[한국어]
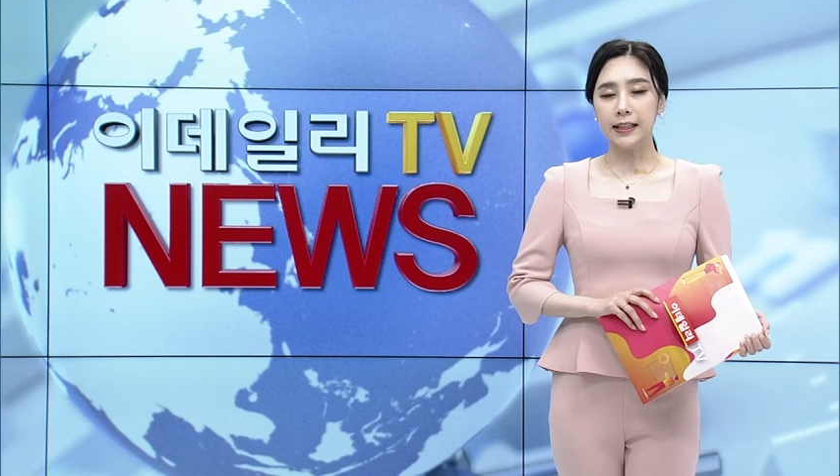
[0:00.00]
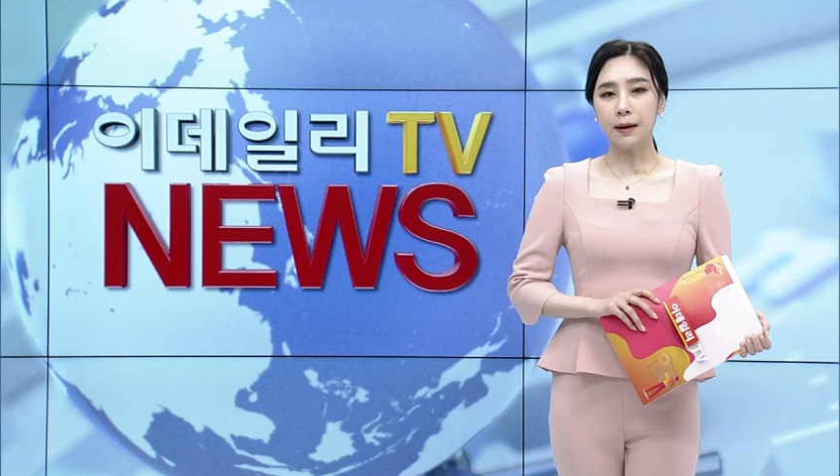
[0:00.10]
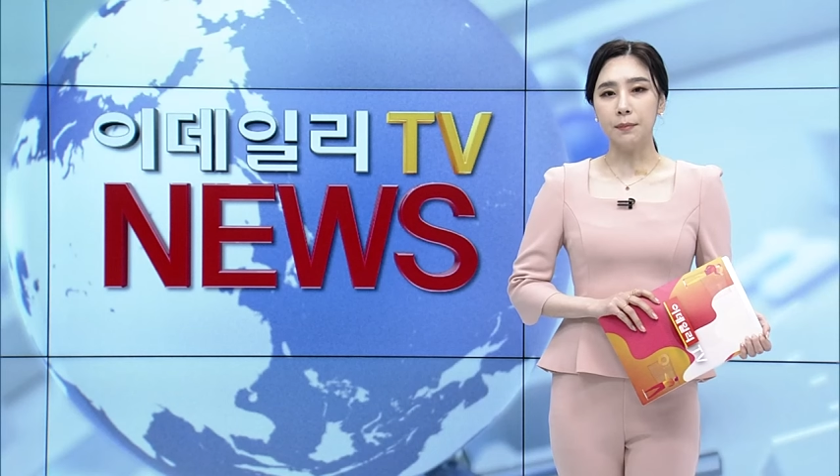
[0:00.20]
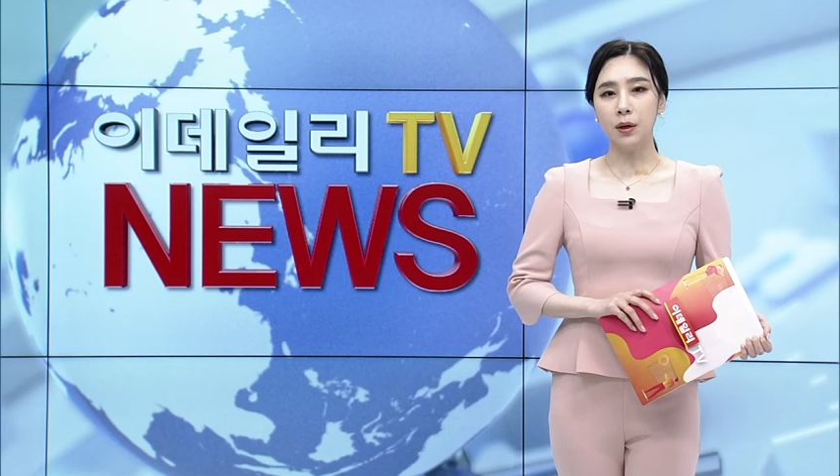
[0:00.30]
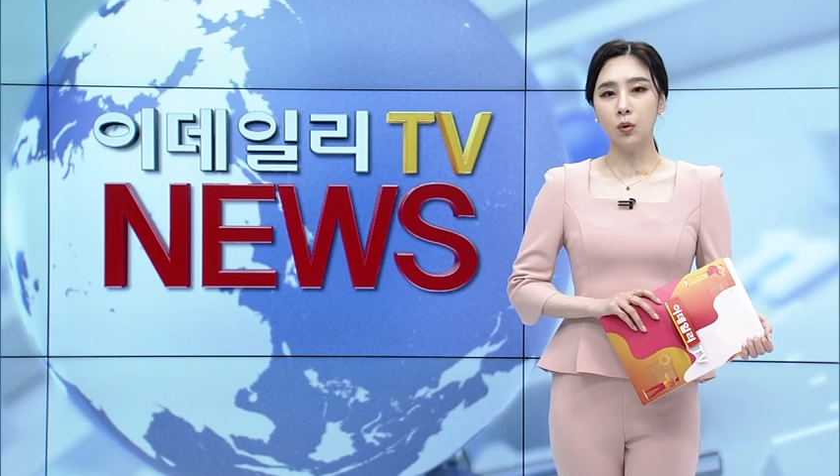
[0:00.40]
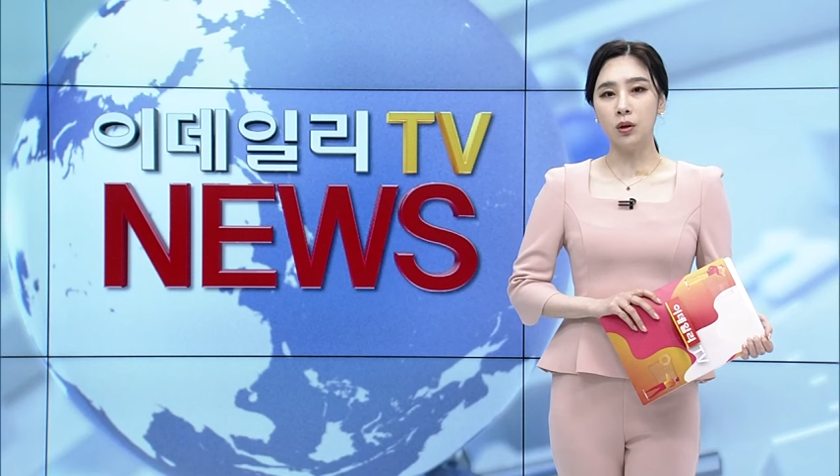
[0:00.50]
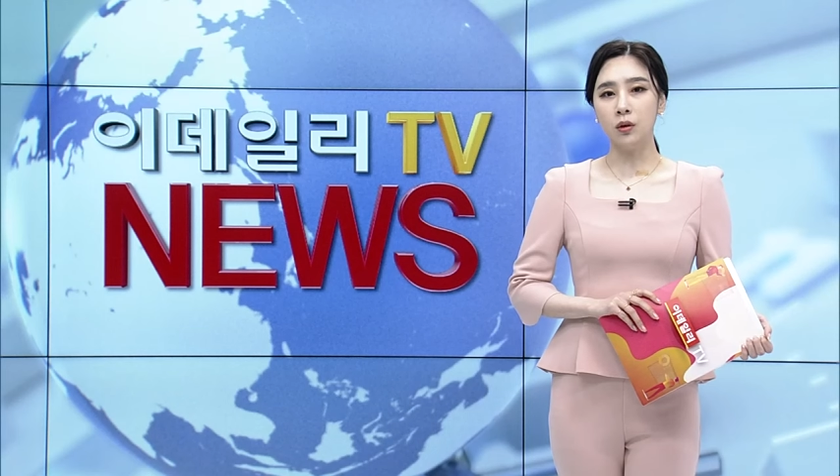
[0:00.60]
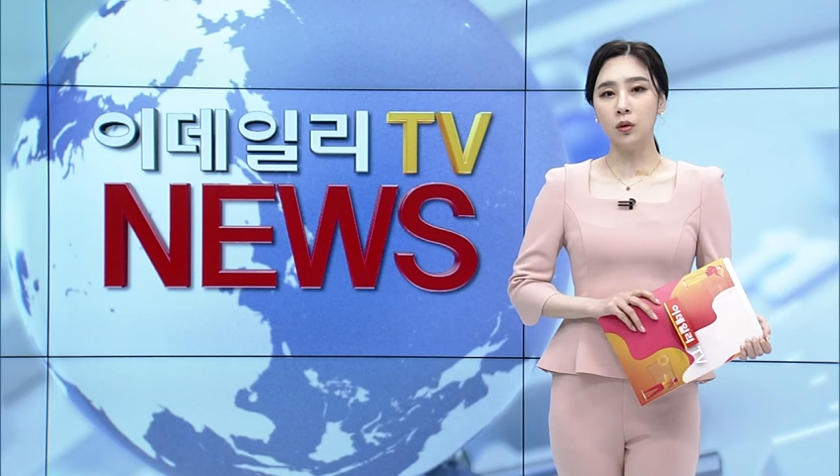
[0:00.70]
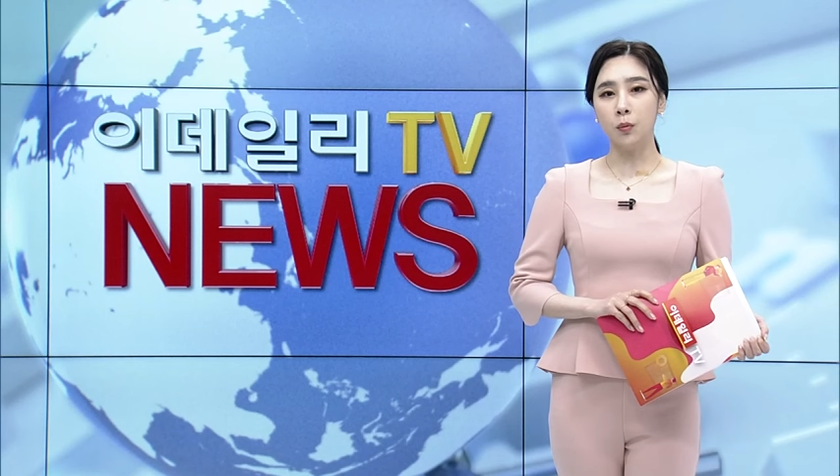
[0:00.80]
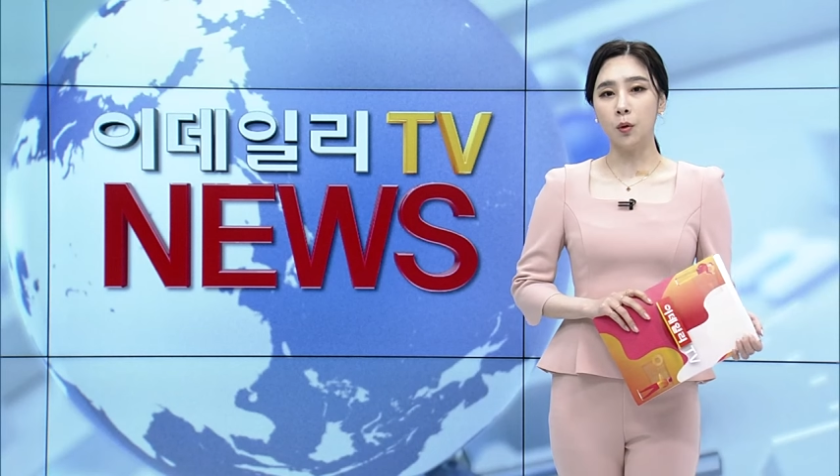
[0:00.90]
담배
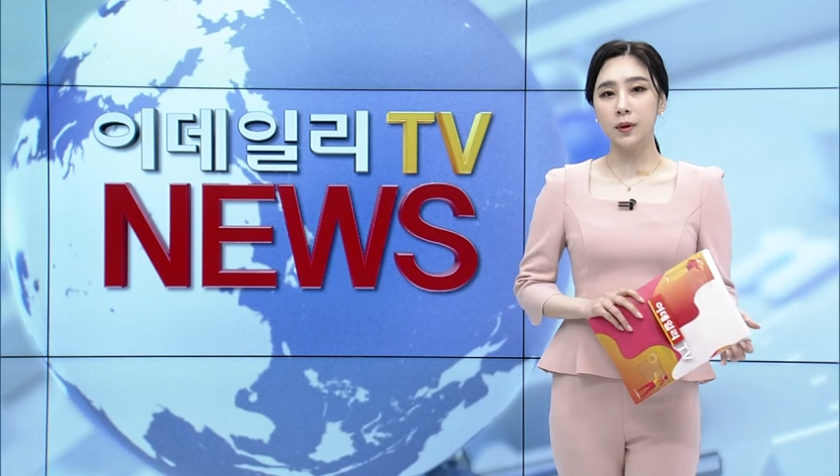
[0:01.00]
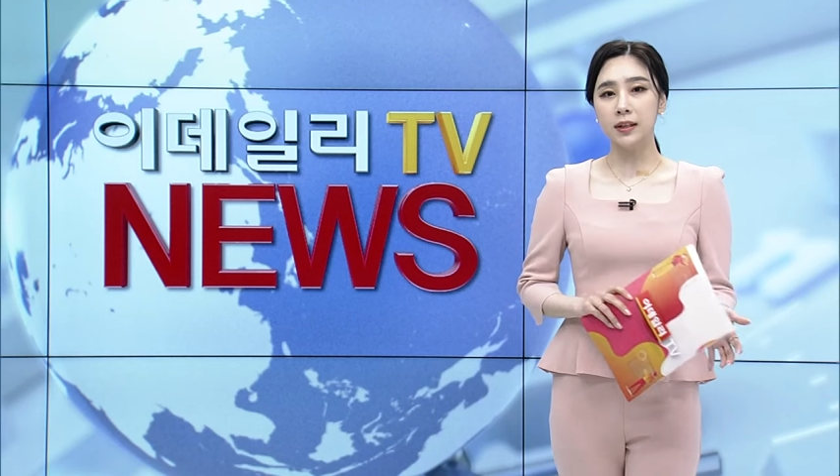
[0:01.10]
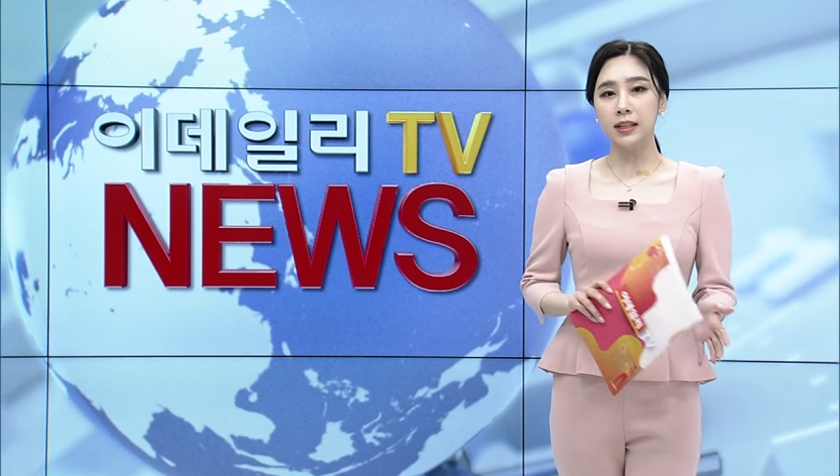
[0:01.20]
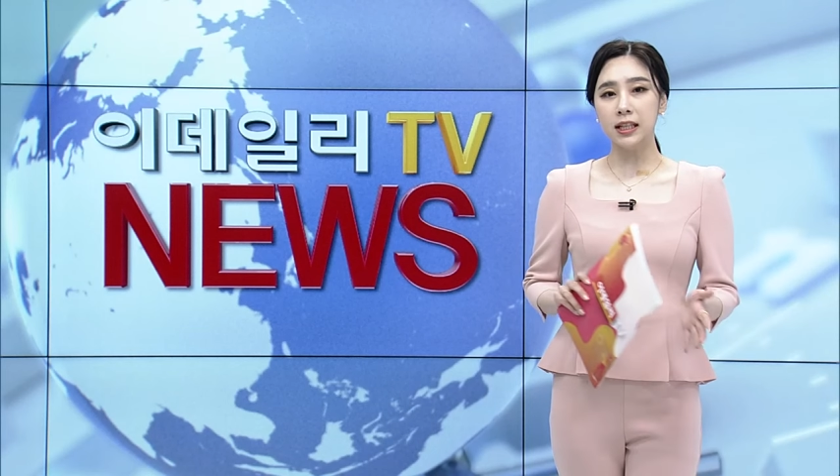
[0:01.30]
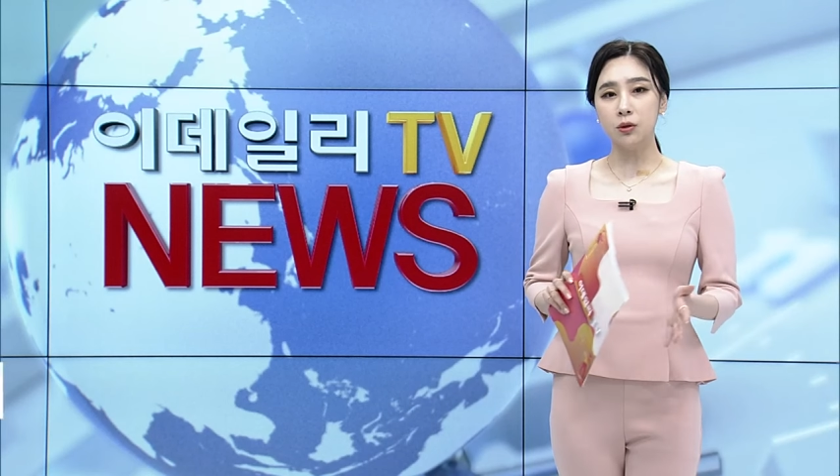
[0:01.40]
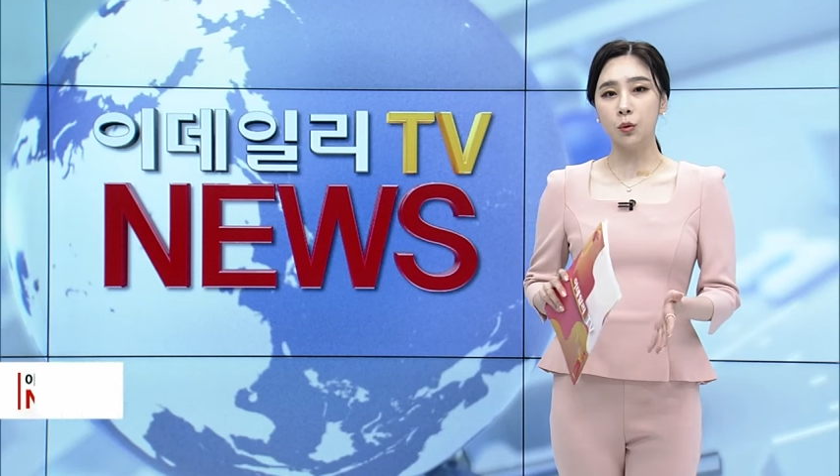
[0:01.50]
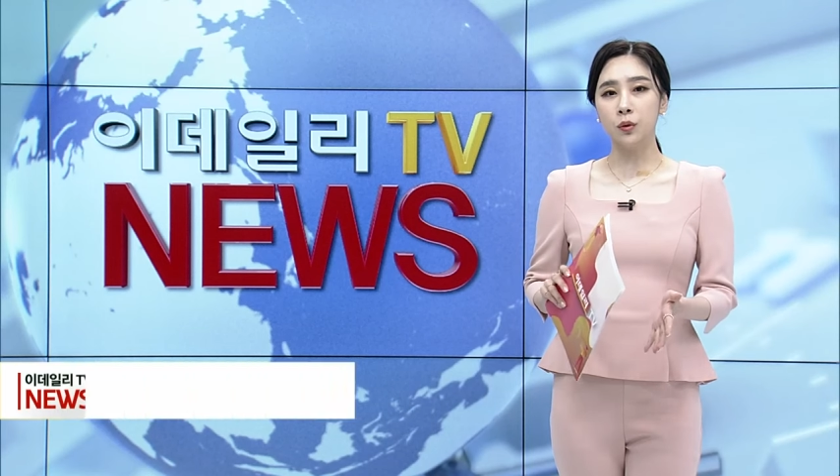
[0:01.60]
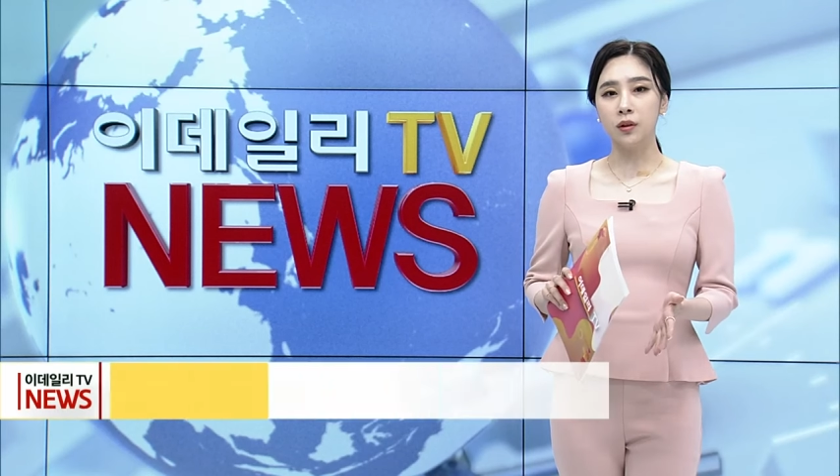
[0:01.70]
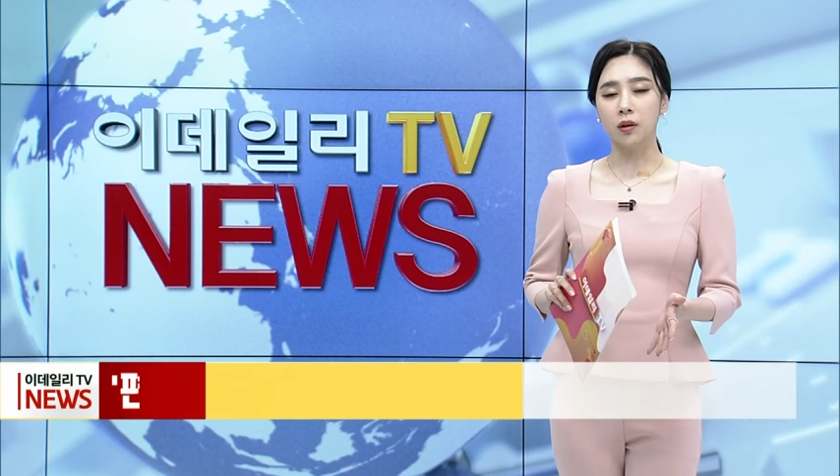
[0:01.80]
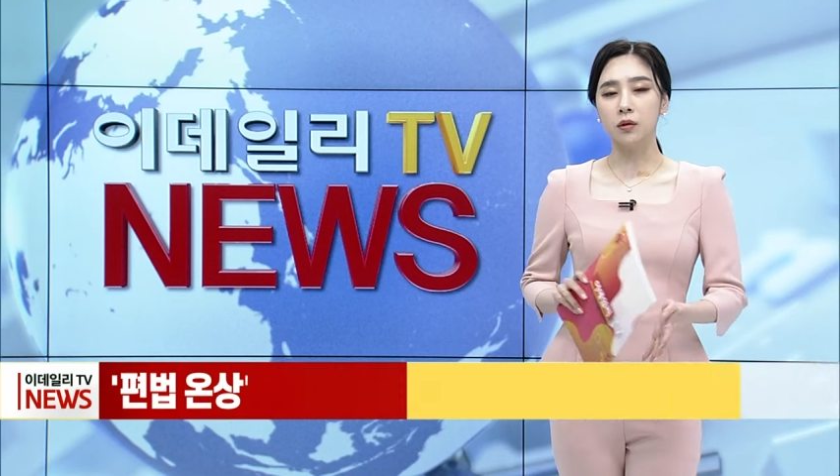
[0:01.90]
원료 범위를 기존